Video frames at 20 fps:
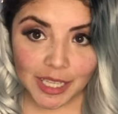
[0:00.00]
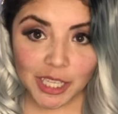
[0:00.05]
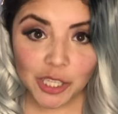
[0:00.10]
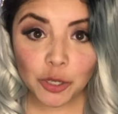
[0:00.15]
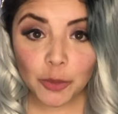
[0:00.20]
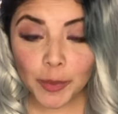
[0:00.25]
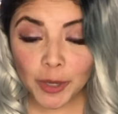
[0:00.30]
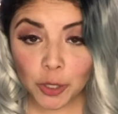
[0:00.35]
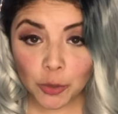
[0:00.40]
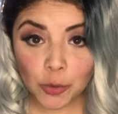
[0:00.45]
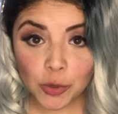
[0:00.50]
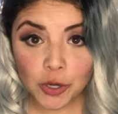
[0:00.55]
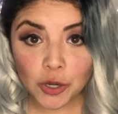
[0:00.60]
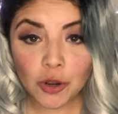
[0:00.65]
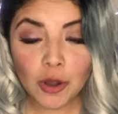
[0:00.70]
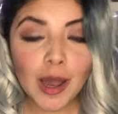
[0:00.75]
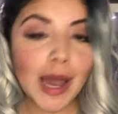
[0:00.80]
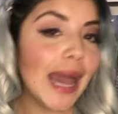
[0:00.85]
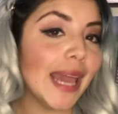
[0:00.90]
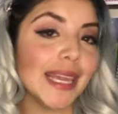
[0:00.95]
Número uno,
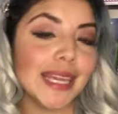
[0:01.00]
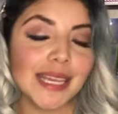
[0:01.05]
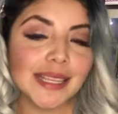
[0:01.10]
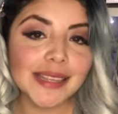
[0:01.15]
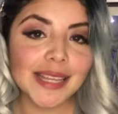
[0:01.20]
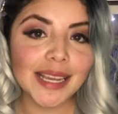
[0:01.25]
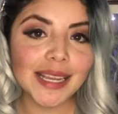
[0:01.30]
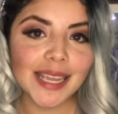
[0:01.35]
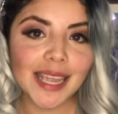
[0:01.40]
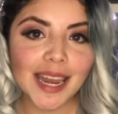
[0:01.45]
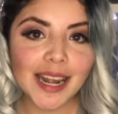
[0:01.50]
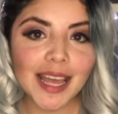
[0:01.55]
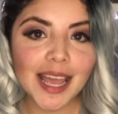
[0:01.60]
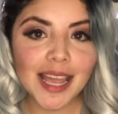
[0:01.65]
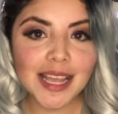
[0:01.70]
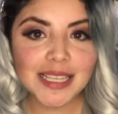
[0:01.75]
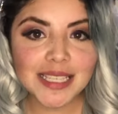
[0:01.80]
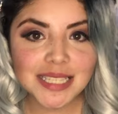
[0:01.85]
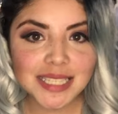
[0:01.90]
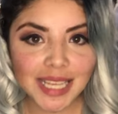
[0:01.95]
hay que taguear
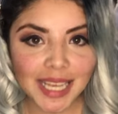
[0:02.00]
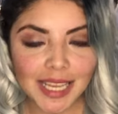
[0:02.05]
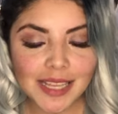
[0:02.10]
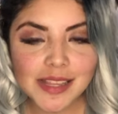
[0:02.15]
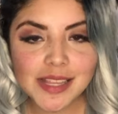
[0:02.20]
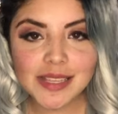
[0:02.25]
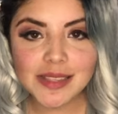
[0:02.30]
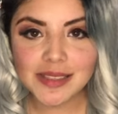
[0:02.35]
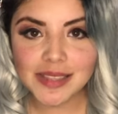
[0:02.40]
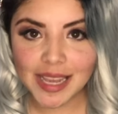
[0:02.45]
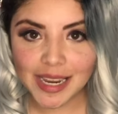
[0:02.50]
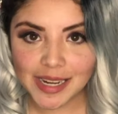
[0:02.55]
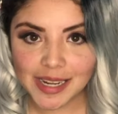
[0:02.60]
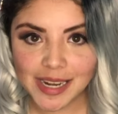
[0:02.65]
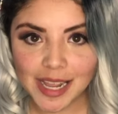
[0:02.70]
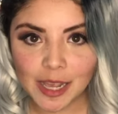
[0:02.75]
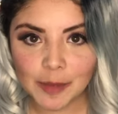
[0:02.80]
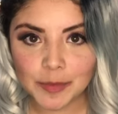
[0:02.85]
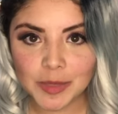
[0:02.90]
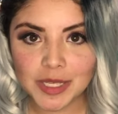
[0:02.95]
a Skate
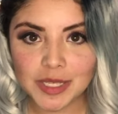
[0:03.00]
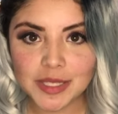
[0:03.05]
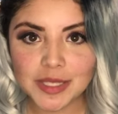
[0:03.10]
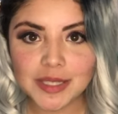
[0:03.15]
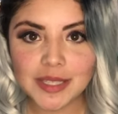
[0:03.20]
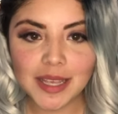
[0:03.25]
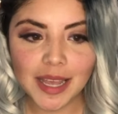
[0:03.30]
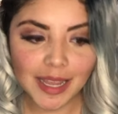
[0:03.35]
Dynamics.